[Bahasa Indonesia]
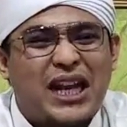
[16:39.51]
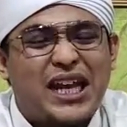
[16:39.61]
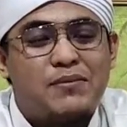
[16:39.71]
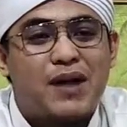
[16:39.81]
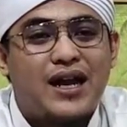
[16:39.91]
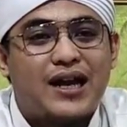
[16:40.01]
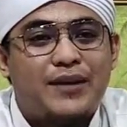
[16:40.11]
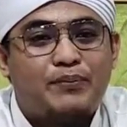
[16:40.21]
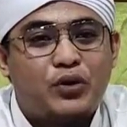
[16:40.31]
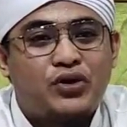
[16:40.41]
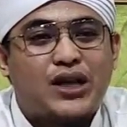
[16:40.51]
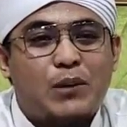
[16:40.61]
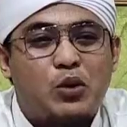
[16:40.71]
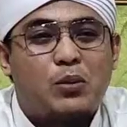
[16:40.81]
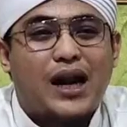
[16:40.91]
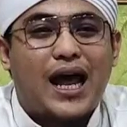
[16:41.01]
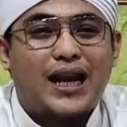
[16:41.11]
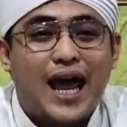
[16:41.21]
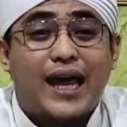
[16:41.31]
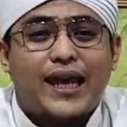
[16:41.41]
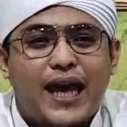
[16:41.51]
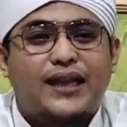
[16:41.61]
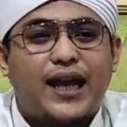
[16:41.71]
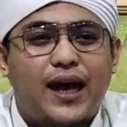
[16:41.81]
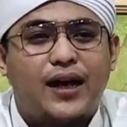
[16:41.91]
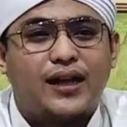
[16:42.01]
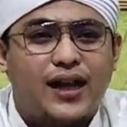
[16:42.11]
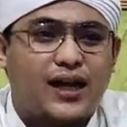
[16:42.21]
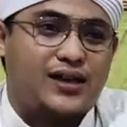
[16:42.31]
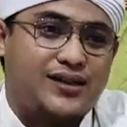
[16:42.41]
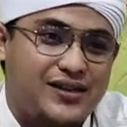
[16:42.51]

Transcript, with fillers: dimanapun kamu berada, ingatlah Allah.